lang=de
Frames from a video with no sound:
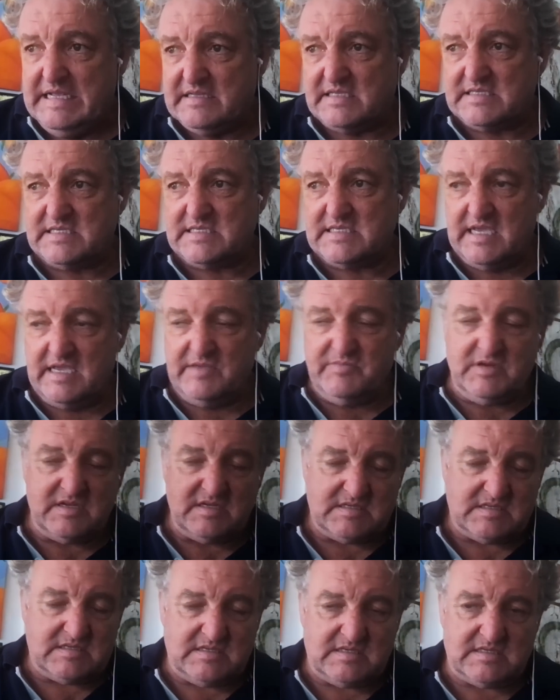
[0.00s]
Das ist ja immer
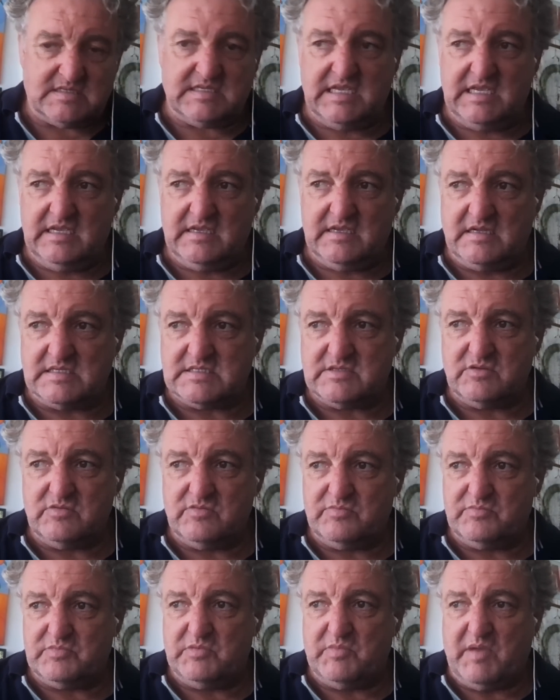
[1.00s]
das, das Ding.
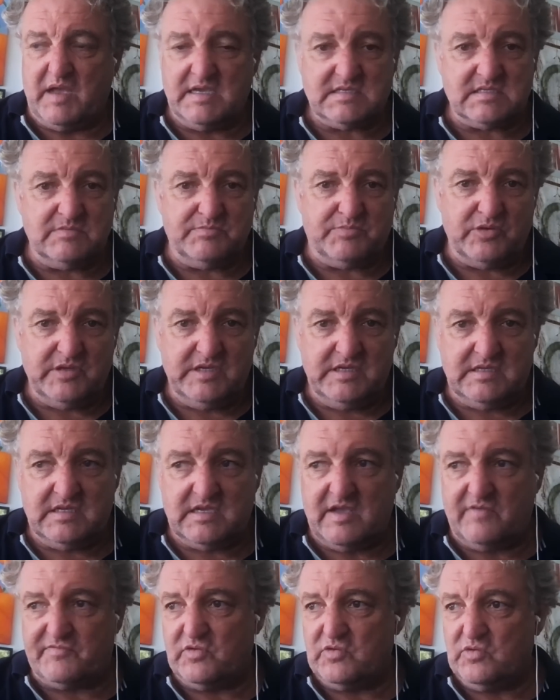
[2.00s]
Also die meisten
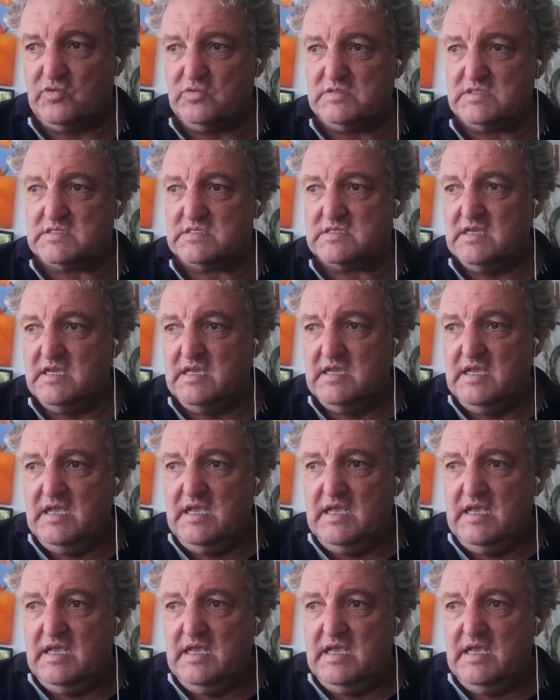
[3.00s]
Politiker von uns